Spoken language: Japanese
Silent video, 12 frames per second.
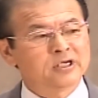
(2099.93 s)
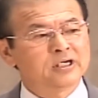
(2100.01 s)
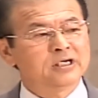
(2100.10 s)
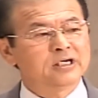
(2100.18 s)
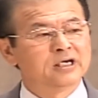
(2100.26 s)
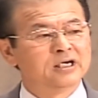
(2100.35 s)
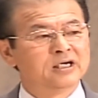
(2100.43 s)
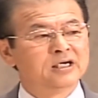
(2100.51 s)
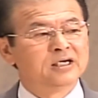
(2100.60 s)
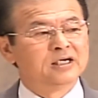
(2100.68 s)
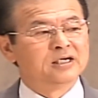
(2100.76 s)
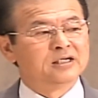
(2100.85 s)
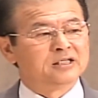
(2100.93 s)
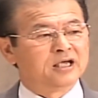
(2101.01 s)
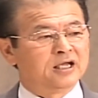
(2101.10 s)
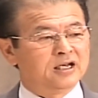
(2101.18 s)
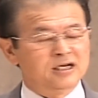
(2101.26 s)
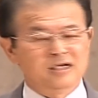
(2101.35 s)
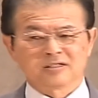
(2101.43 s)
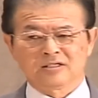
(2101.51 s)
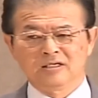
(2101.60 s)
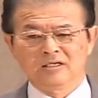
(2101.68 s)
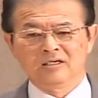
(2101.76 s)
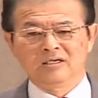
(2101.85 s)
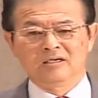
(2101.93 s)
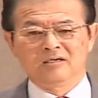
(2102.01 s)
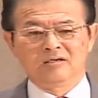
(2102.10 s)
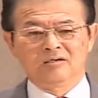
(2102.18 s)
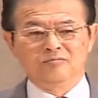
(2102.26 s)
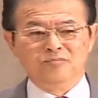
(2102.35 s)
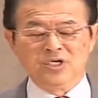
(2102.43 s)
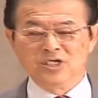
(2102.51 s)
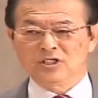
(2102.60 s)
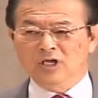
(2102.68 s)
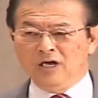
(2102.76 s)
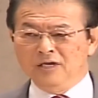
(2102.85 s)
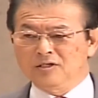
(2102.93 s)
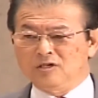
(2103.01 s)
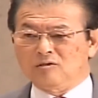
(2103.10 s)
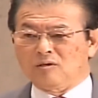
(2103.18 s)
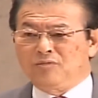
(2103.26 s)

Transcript: ね寝れない。水入ってきた